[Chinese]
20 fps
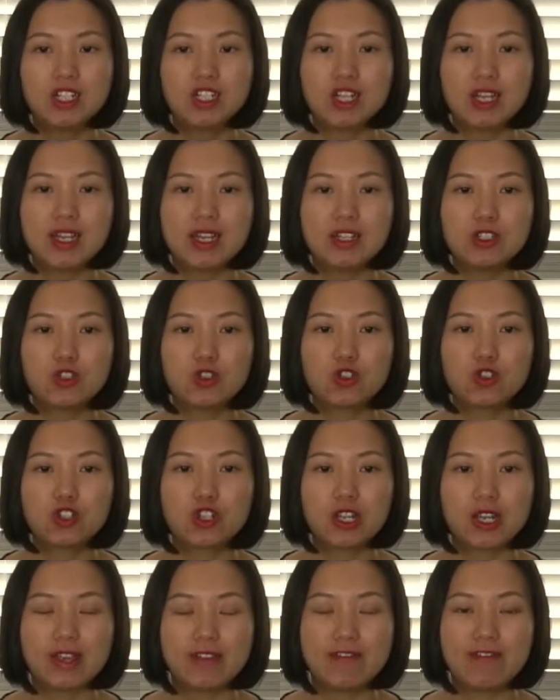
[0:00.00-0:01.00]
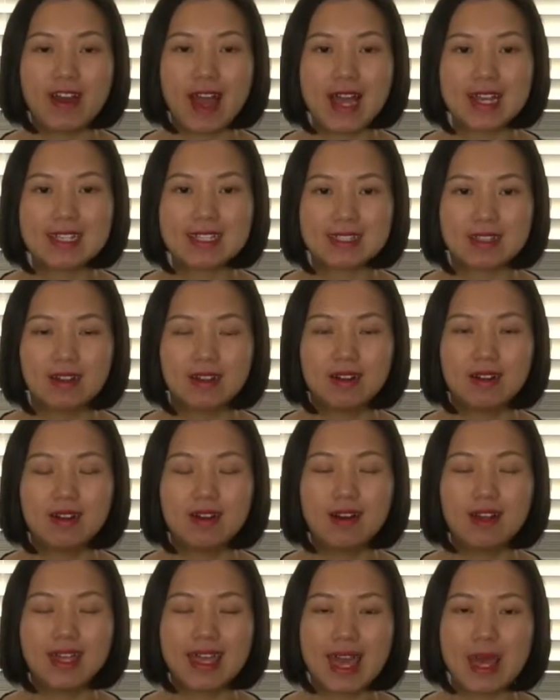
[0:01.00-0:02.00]
这也就是 invest
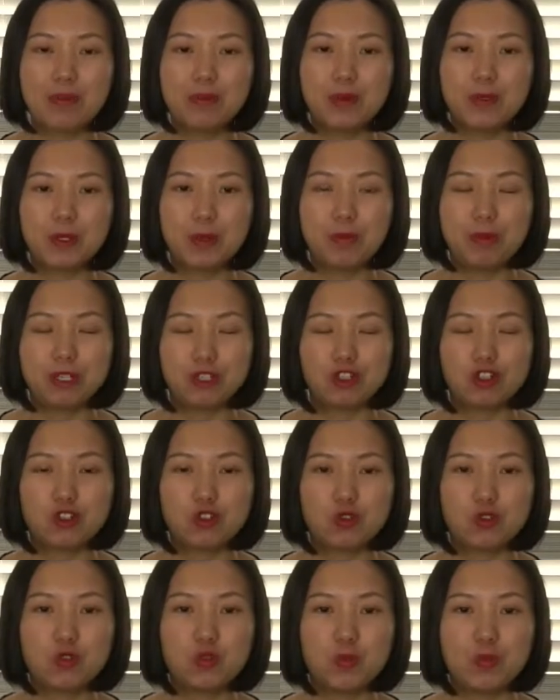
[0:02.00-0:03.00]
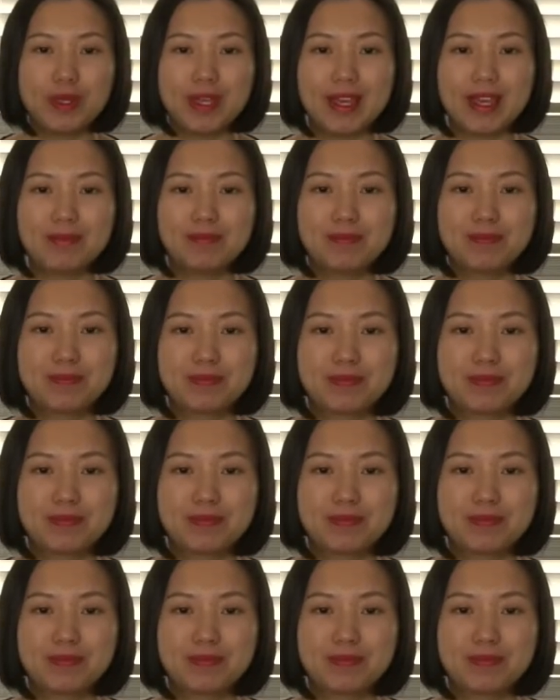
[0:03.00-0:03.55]
和 gamble 的本质区别。